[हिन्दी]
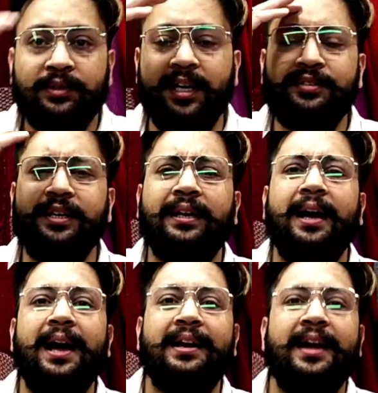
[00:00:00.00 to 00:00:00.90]
सत
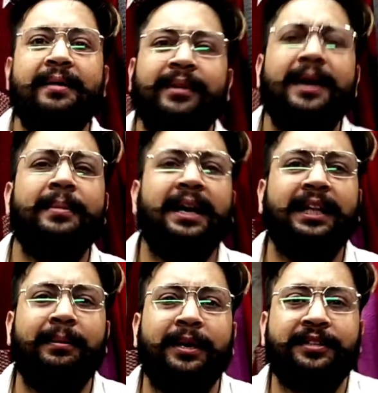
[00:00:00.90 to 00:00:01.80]
श्रीकाल राम राम
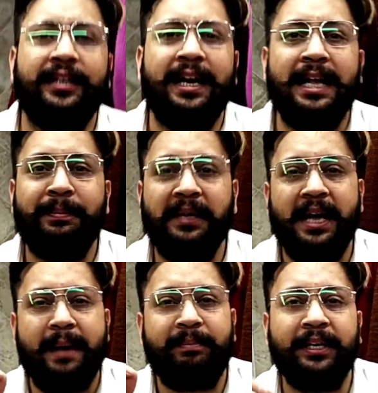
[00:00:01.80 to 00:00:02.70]
आदाबर से आज फिर
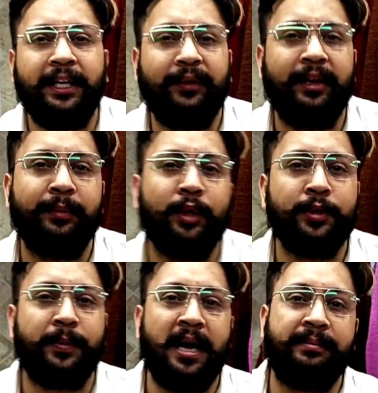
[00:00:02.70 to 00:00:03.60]
हैप्पी नेटवेयर
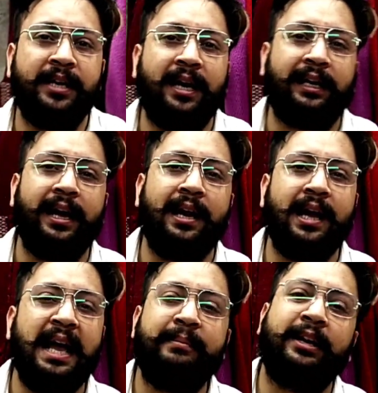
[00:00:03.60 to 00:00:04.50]
आप बाजार क्या
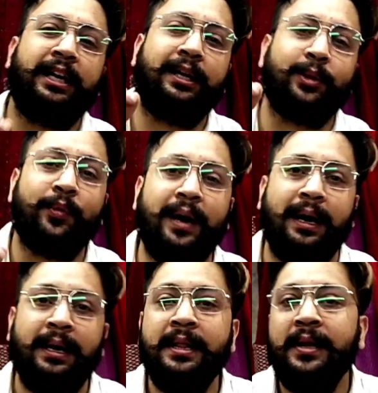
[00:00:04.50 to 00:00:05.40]
लाया मीठा तोहफा
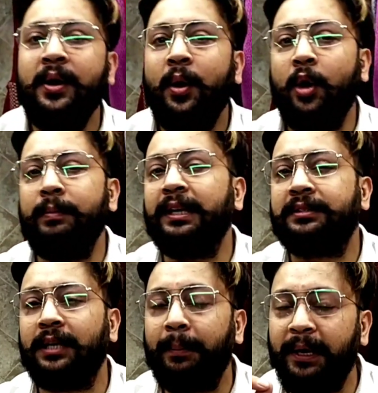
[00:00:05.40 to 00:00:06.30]
और मैं
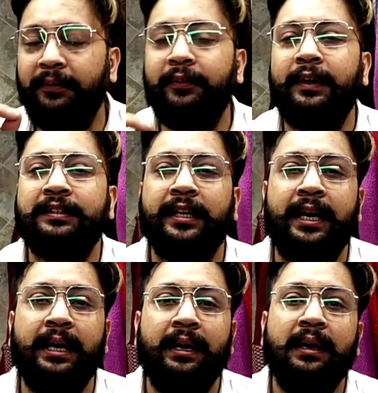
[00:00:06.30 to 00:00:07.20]
सभी व्यूवर से
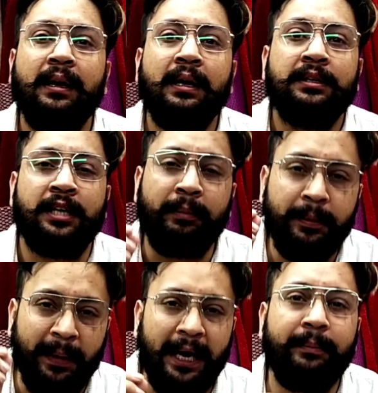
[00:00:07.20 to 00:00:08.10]
सभी
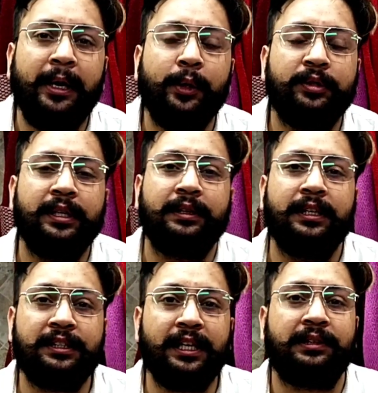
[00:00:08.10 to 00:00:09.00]
बहन भाइयों से
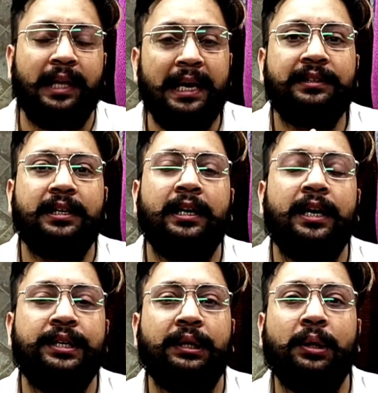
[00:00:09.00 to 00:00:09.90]
दिल से थैंक्स
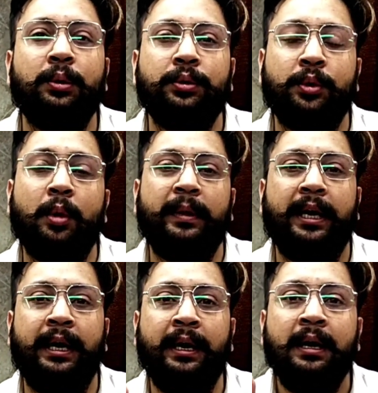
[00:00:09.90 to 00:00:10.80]
करना चाहता हूँ जो
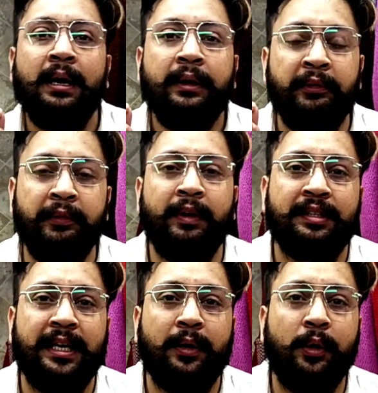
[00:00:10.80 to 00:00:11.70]
मेरे
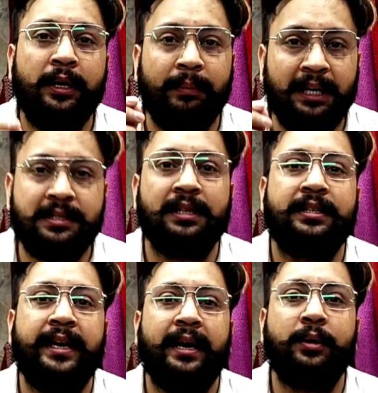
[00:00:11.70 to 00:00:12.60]
व्यूवर्स हैं कोई हिमाचल
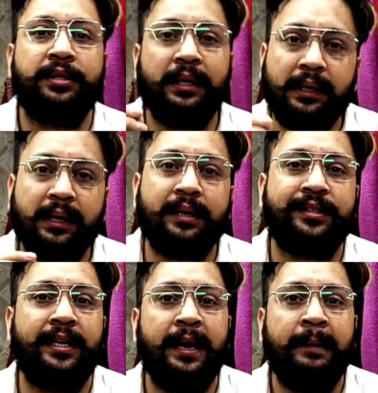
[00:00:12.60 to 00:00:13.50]
से है कोई श्रीनगर
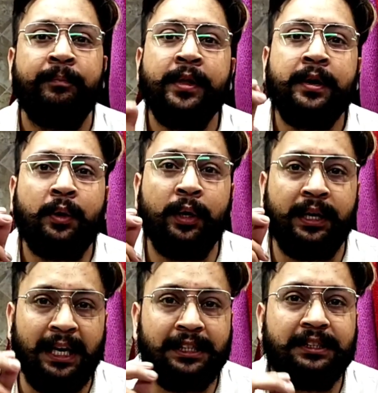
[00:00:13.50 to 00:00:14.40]
से है कोई
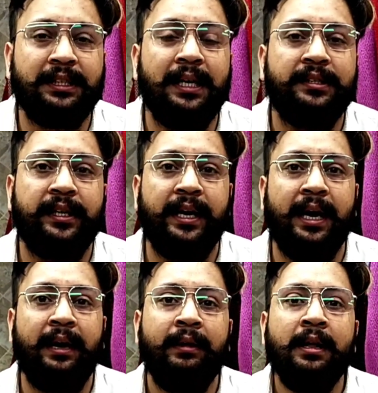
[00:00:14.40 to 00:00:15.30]
राजस्थान से
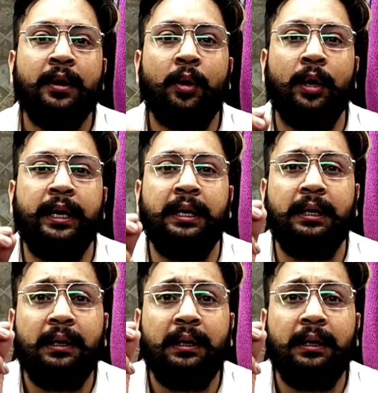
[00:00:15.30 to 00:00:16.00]
है कोई